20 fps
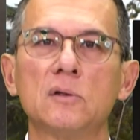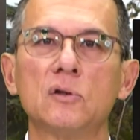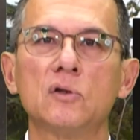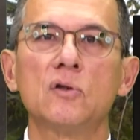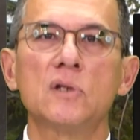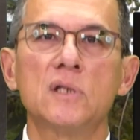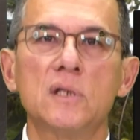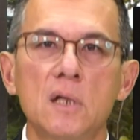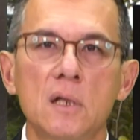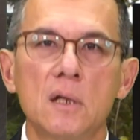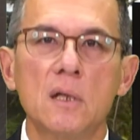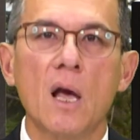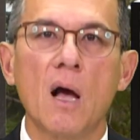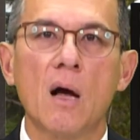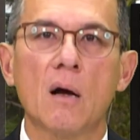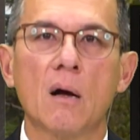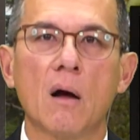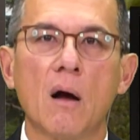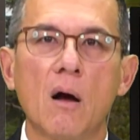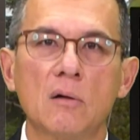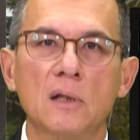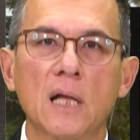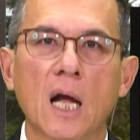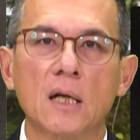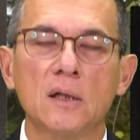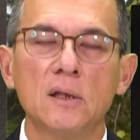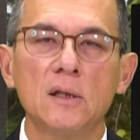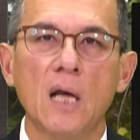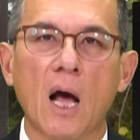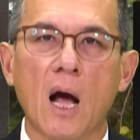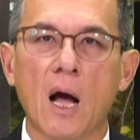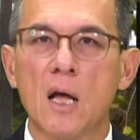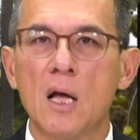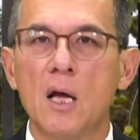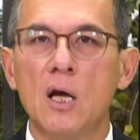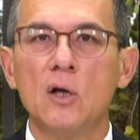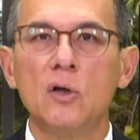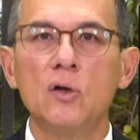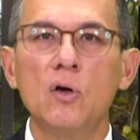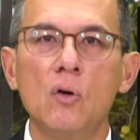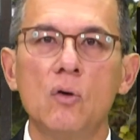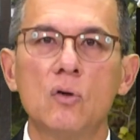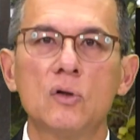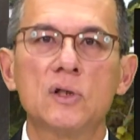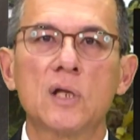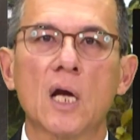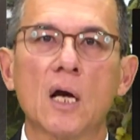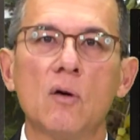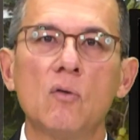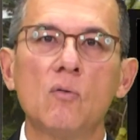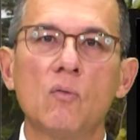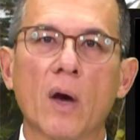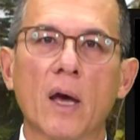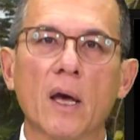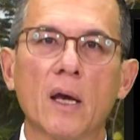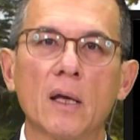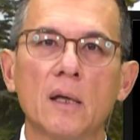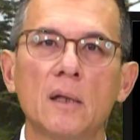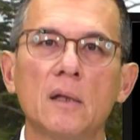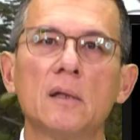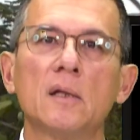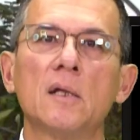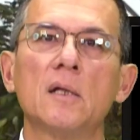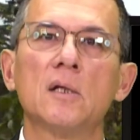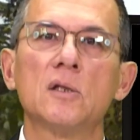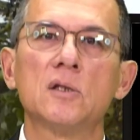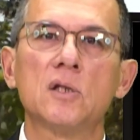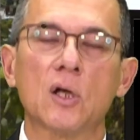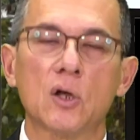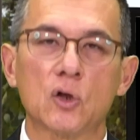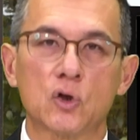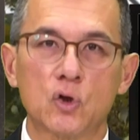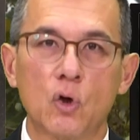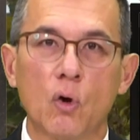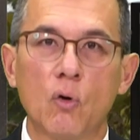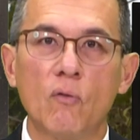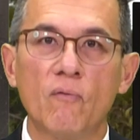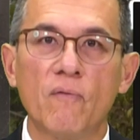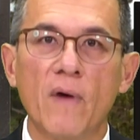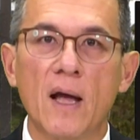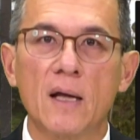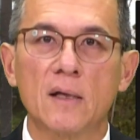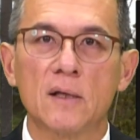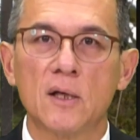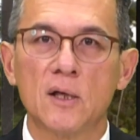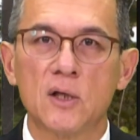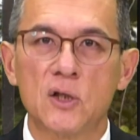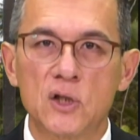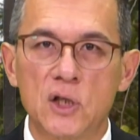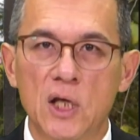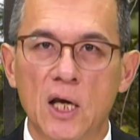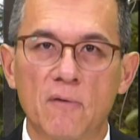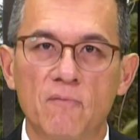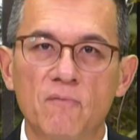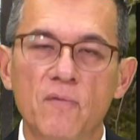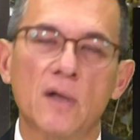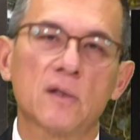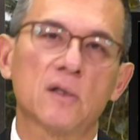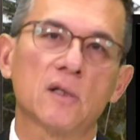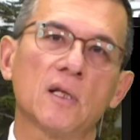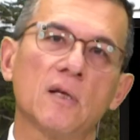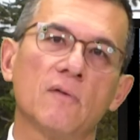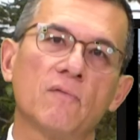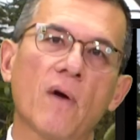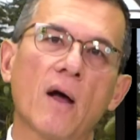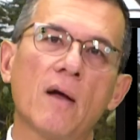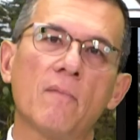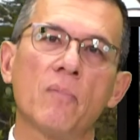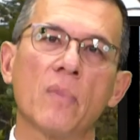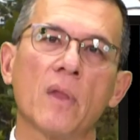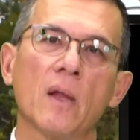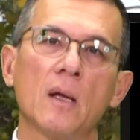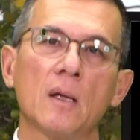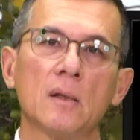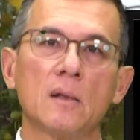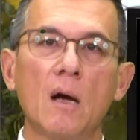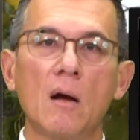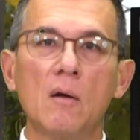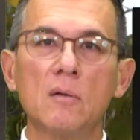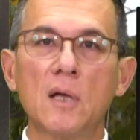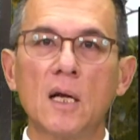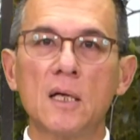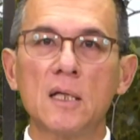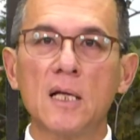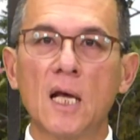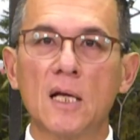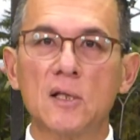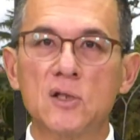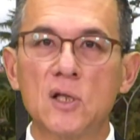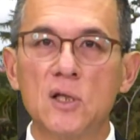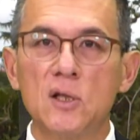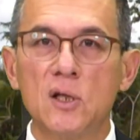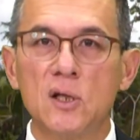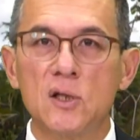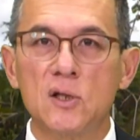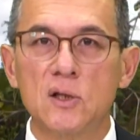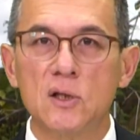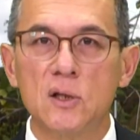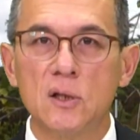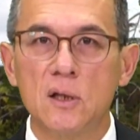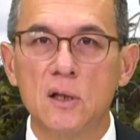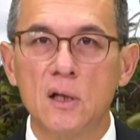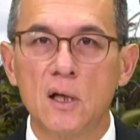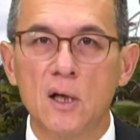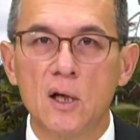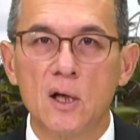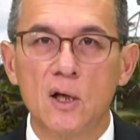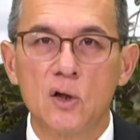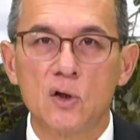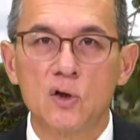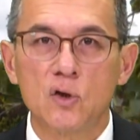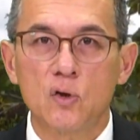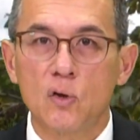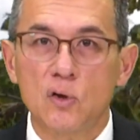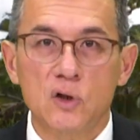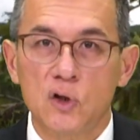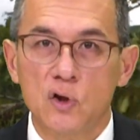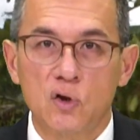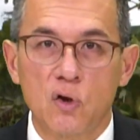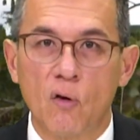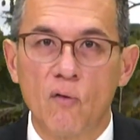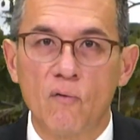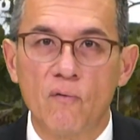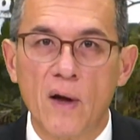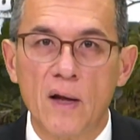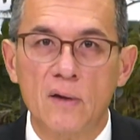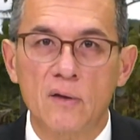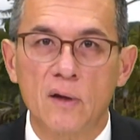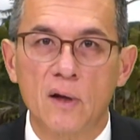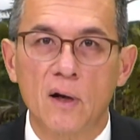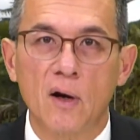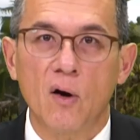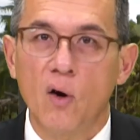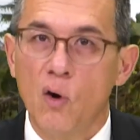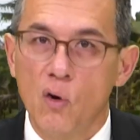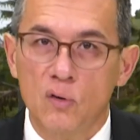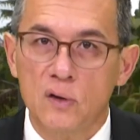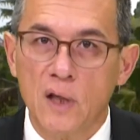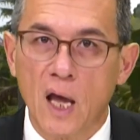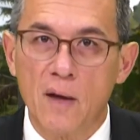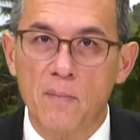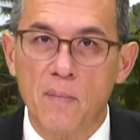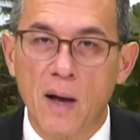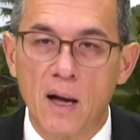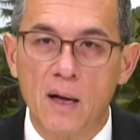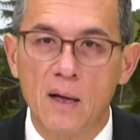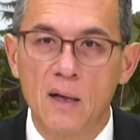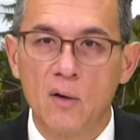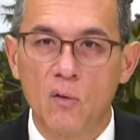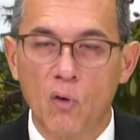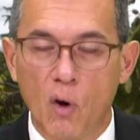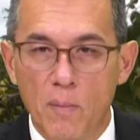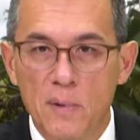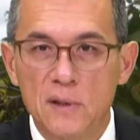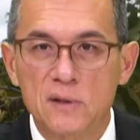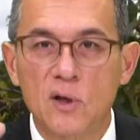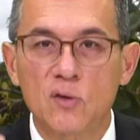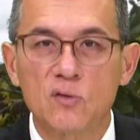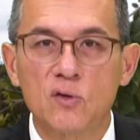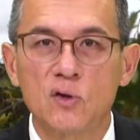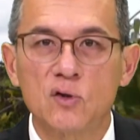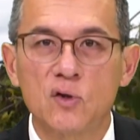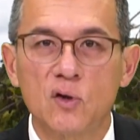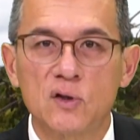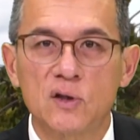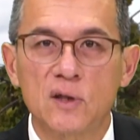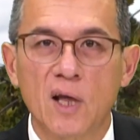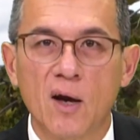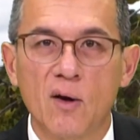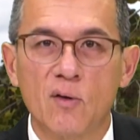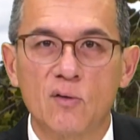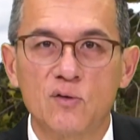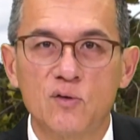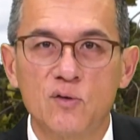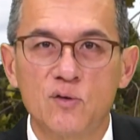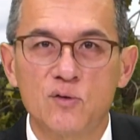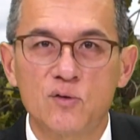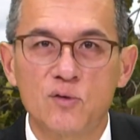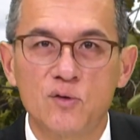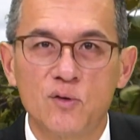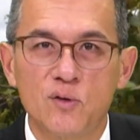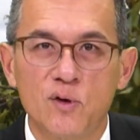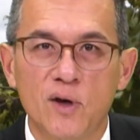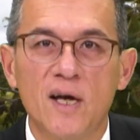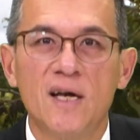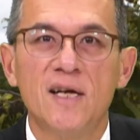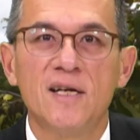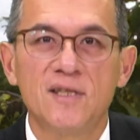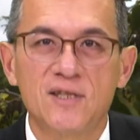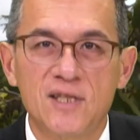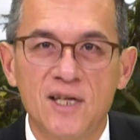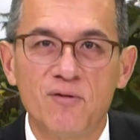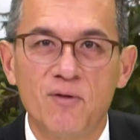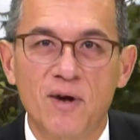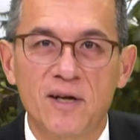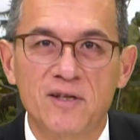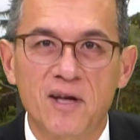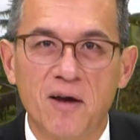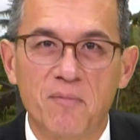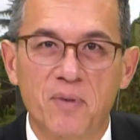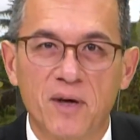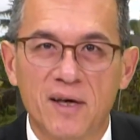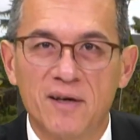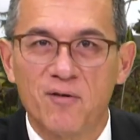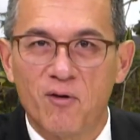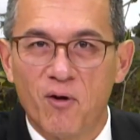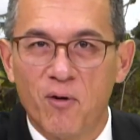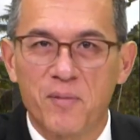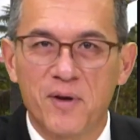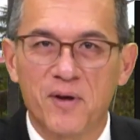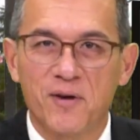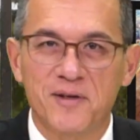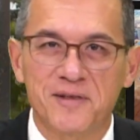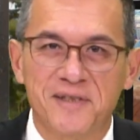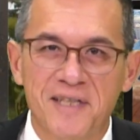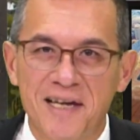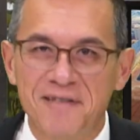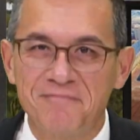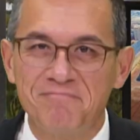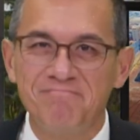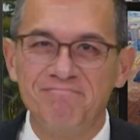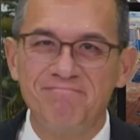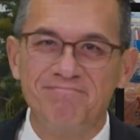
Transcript: 就这样，澳大利亚又成为这个囚犯遣放的地方。那澳大利亚真的是都是囚犯的后代吗？我们稍作休息，待会继续精纬点评。我们一会儿见。